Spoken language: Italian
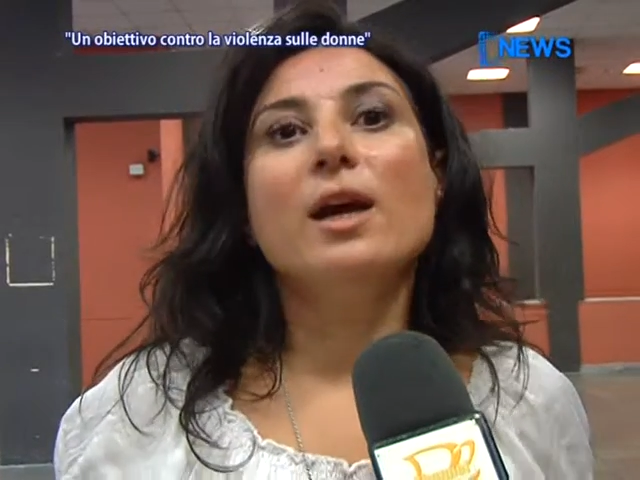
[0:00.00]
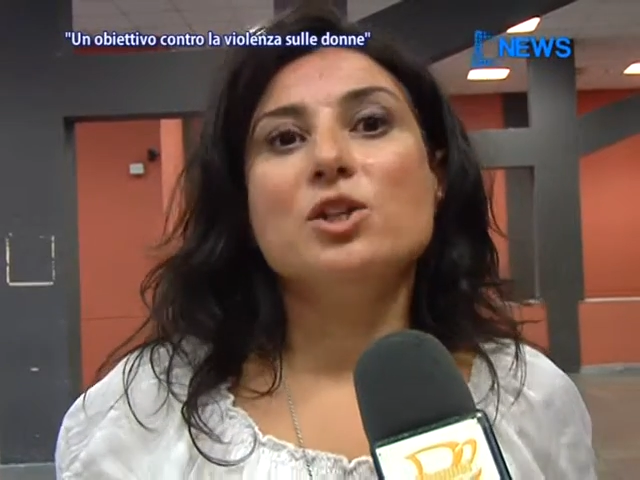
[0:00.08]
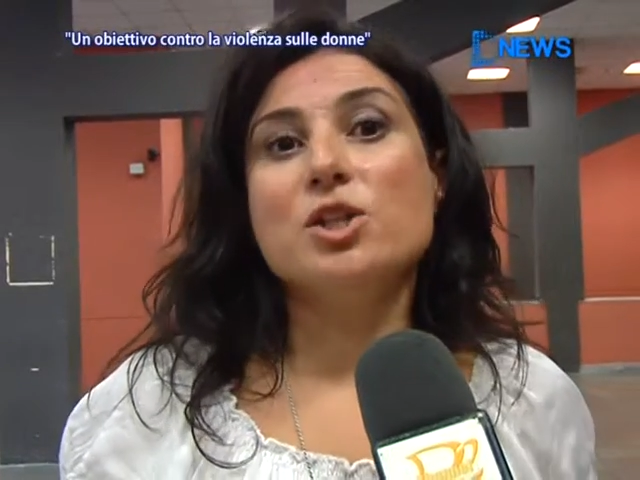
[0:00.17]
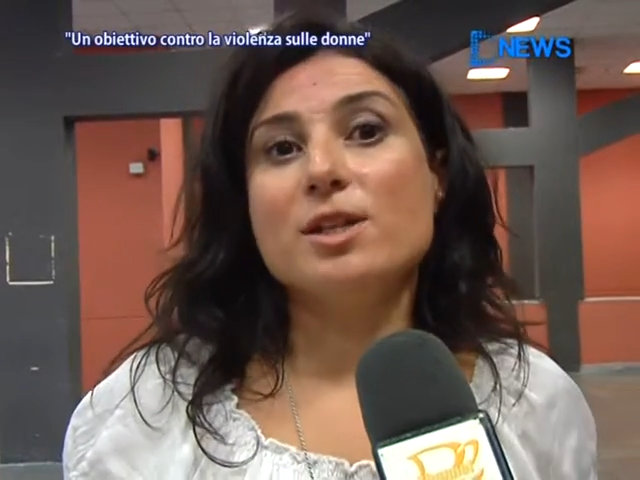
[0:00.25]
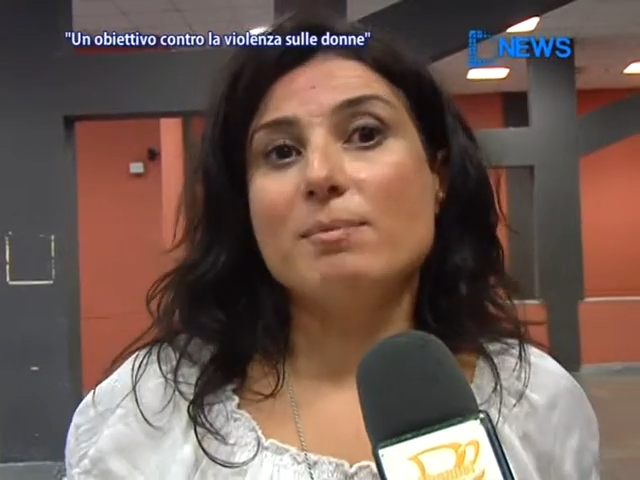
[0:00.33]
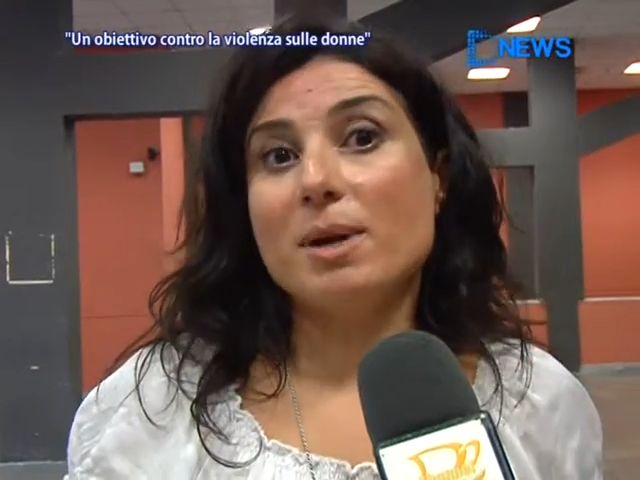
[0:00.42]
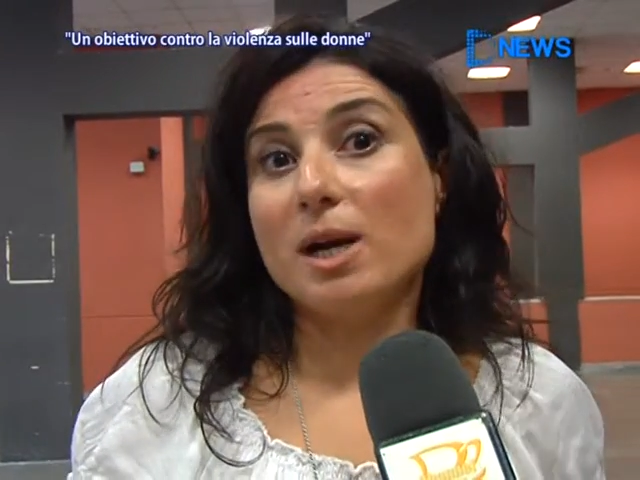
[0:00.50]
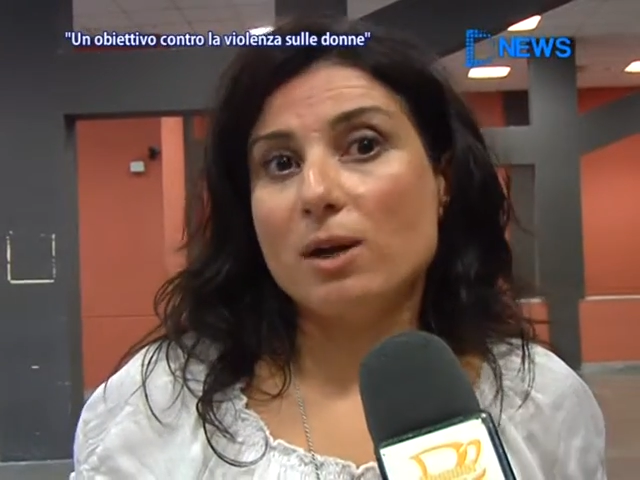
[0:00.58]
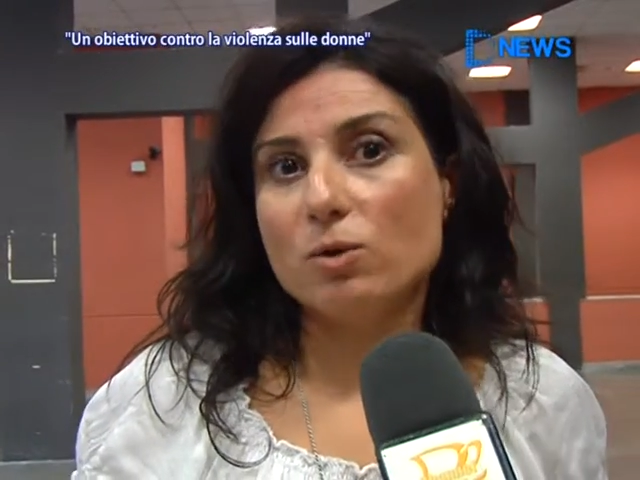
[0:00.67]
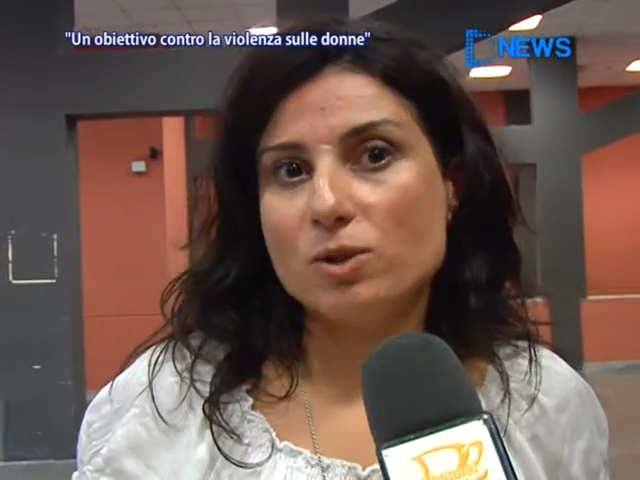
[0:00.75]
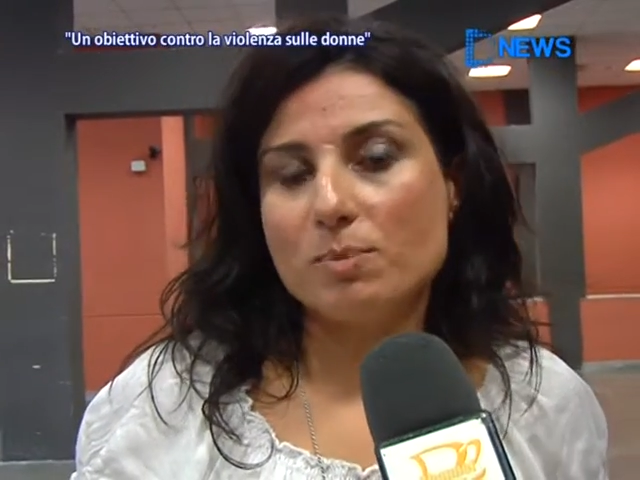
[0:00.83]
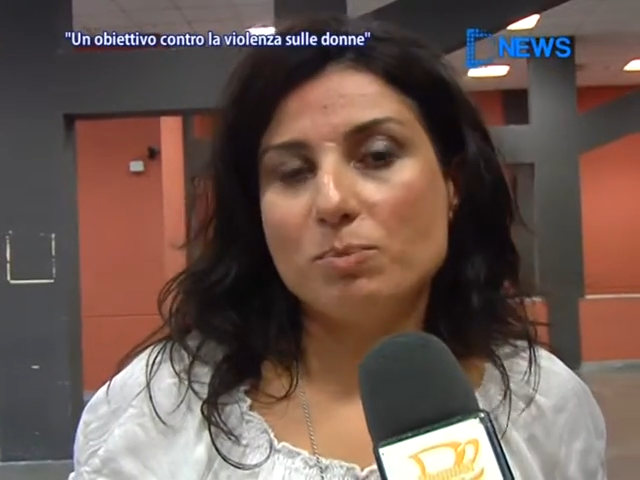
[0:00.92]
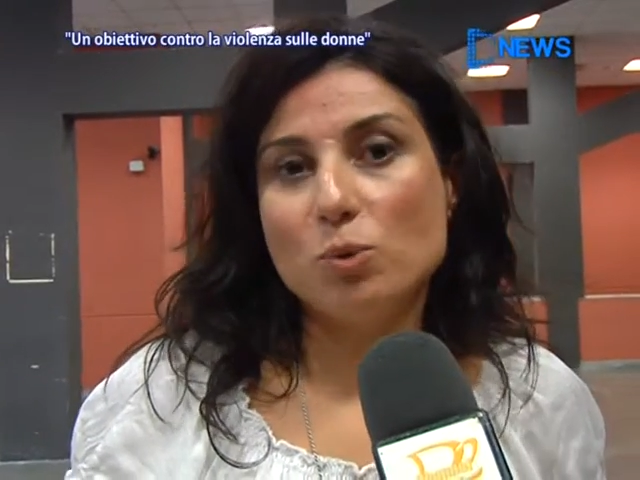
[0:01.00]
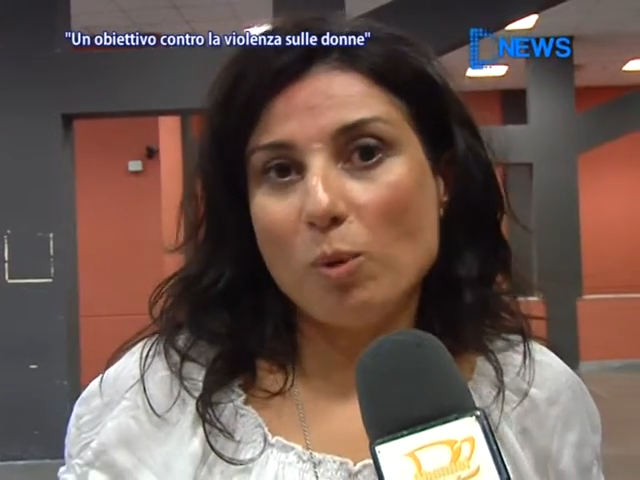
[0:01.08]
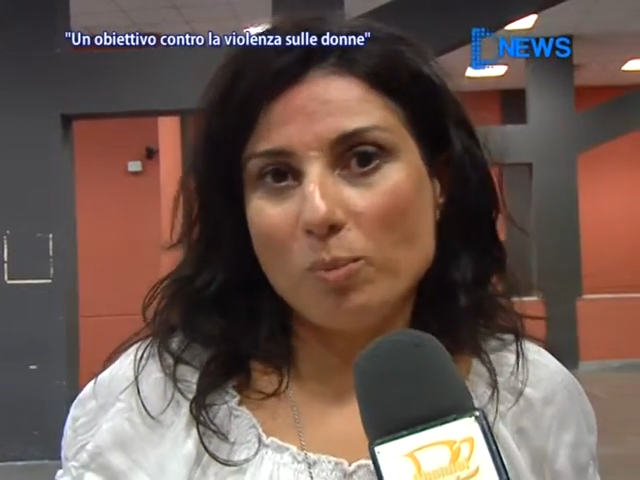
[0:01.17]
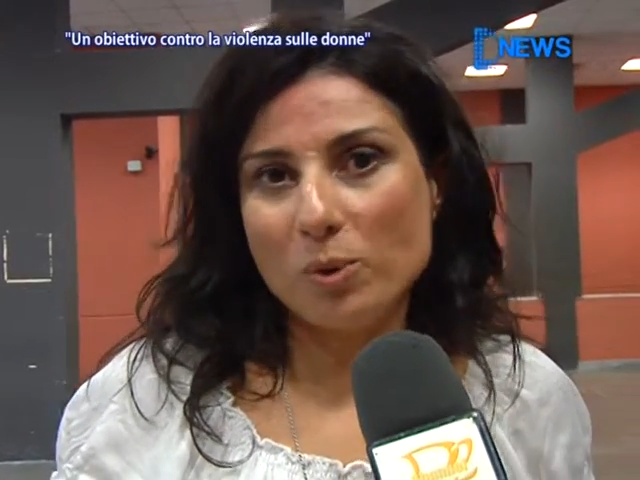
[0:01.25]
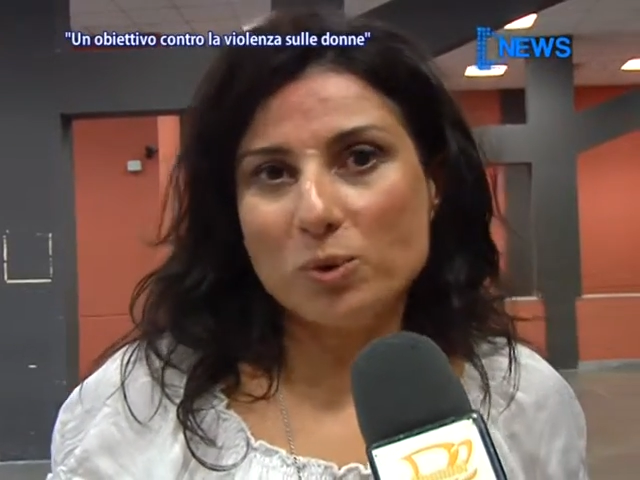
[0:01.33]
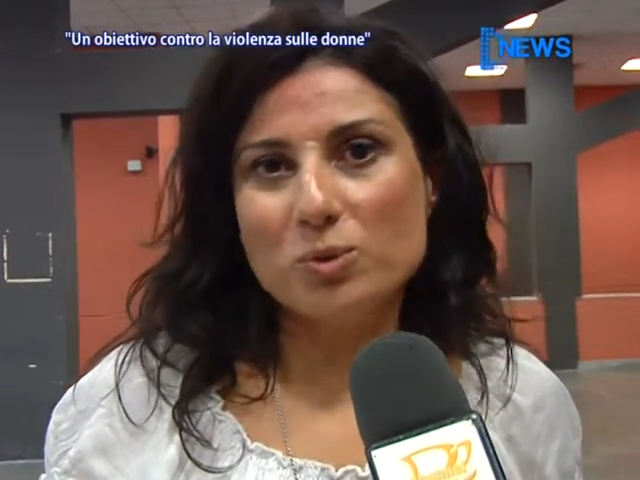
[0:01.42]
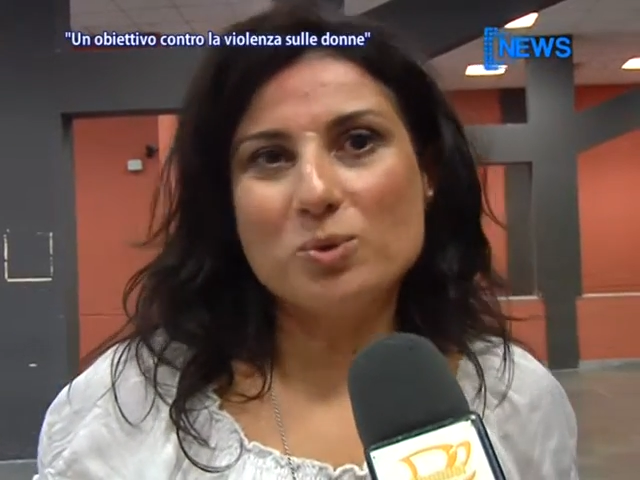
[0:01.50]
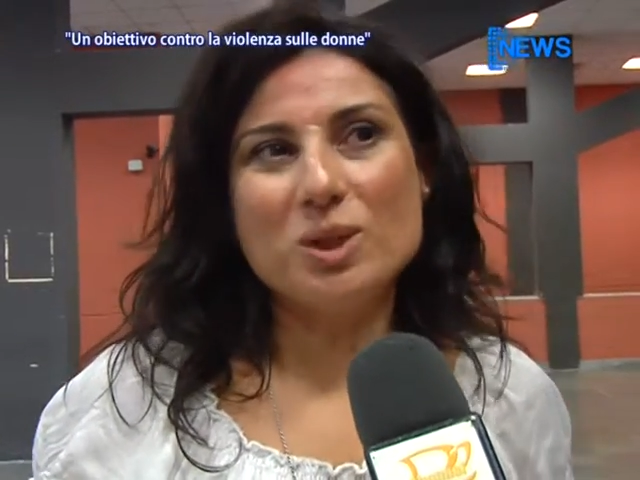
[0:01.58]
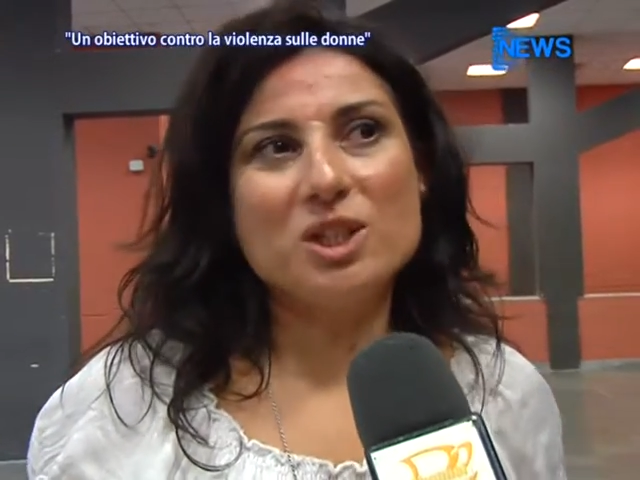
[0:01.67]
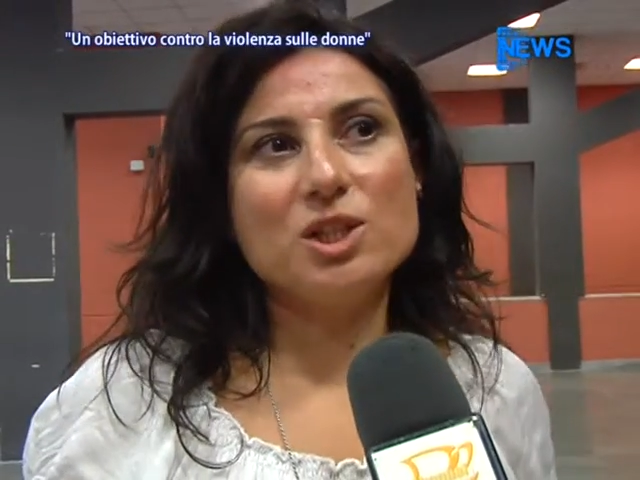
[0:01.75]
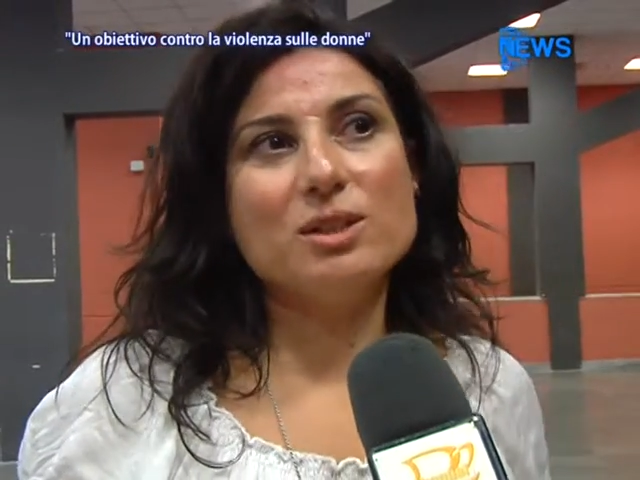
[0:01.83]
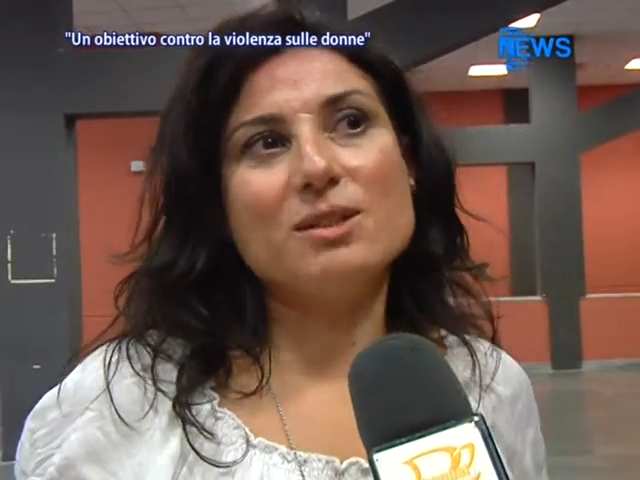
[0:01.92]
ci sembra la cosa più
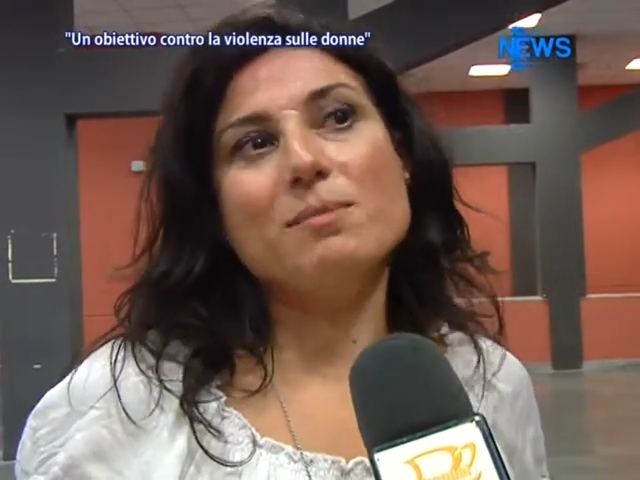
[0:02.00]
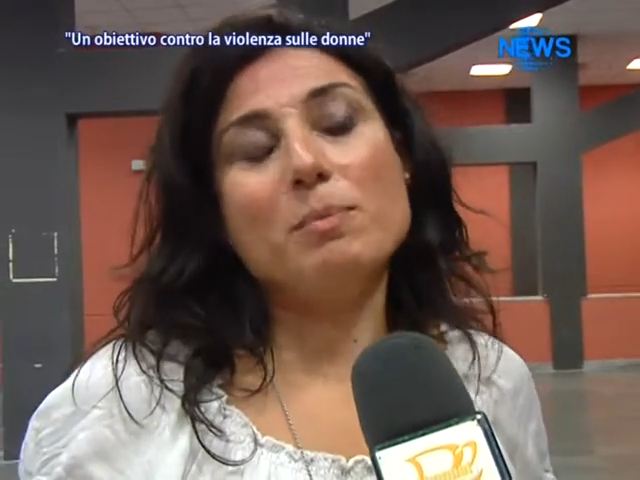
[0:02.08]
opportuna e cioè,